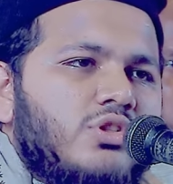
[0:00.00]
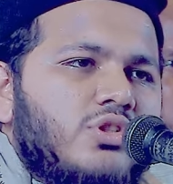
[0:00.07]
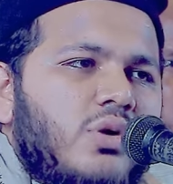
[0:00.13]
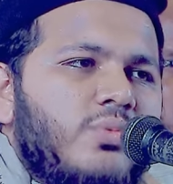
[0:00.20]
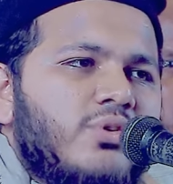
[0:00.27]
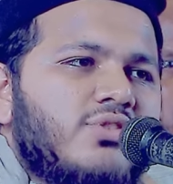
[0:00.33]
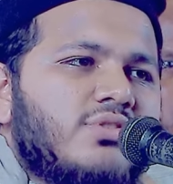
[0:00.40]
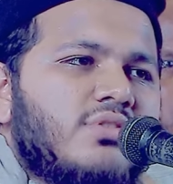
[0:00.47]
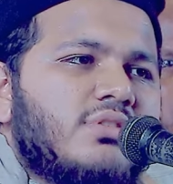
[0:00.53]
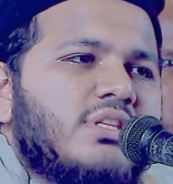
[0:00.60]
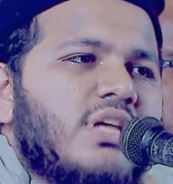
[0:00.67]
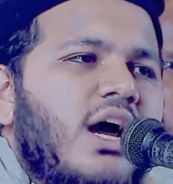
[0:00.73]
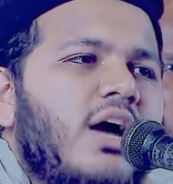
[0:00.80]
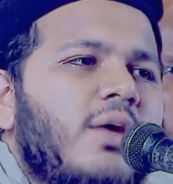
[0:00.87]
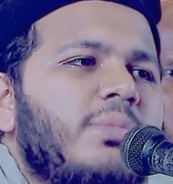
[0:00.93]
সমস্ত
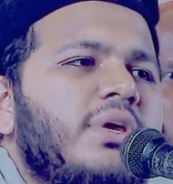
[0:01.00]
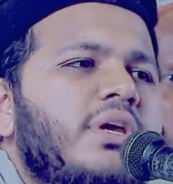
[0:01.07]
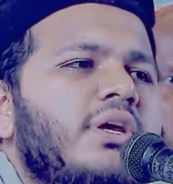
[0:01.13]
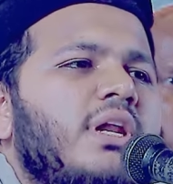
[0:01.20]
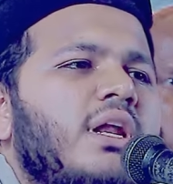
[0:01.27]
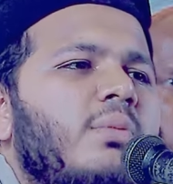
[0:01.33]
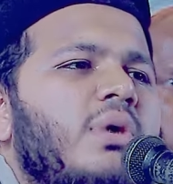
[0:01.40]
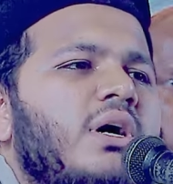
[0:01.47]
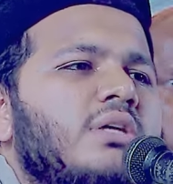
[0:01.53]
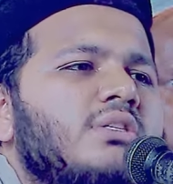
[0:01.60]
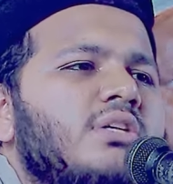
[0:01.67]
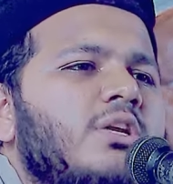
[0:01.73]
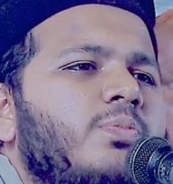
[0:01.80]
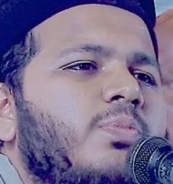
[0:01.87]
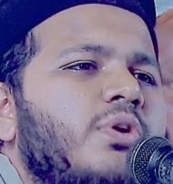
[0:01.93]
সাহাবি
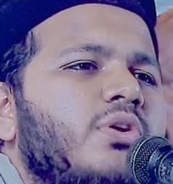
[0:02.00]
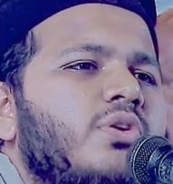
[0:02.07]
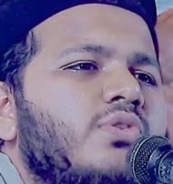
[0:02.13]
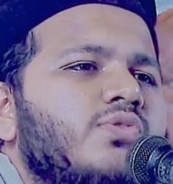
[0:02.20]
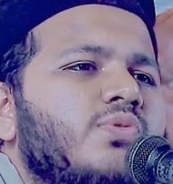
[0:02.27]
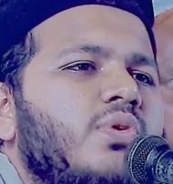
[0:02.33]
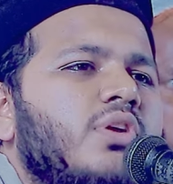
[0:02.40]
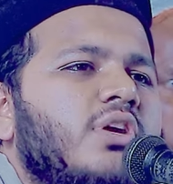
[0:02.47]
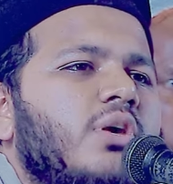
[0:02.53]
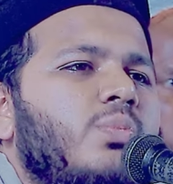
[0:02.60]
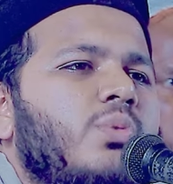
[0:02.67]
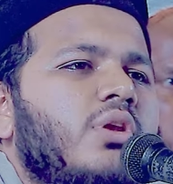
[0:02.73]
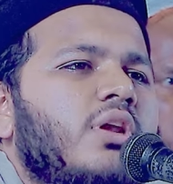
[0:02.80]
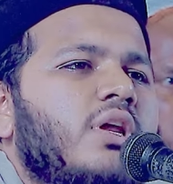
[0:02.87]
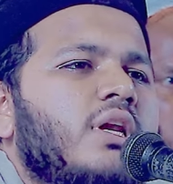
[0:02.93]
নামাজের পরে রসুলকে
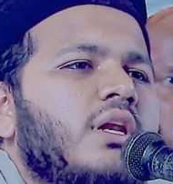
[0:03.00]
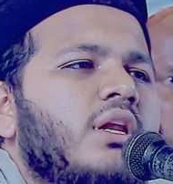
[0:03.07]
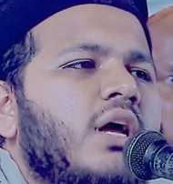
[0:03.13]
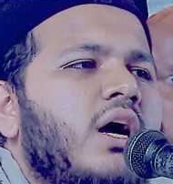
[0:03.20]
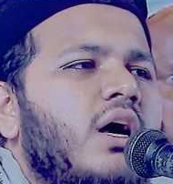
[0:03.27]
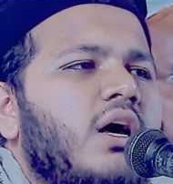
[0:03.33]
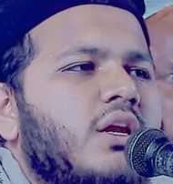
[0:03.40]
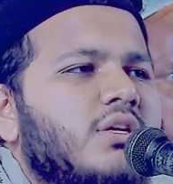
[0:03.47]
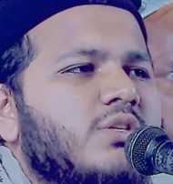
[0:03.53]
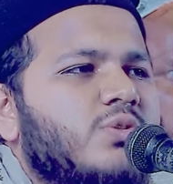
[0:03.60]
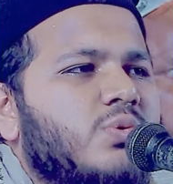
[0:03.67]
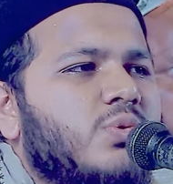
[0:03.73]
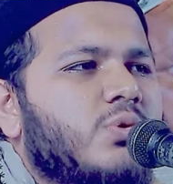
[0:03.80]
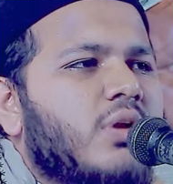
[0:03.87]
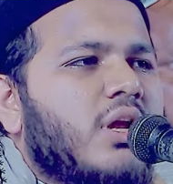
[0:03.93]
বললেন ইয়া
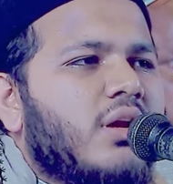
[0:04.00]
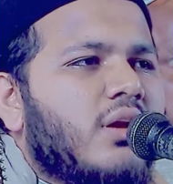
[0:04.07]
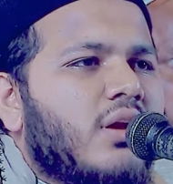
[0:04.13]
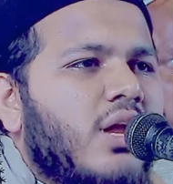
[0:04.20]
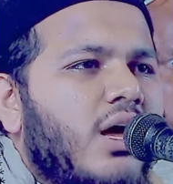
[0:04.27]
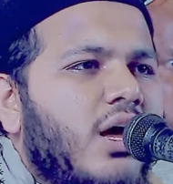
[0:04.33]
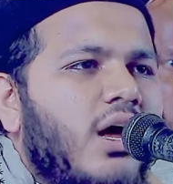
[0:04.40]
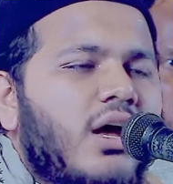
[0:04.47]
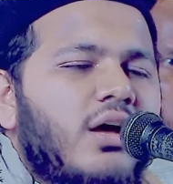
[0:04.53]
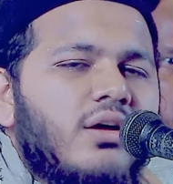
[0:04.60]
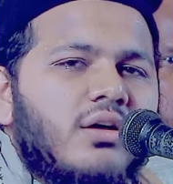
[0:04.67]
রসুল আল্লাহ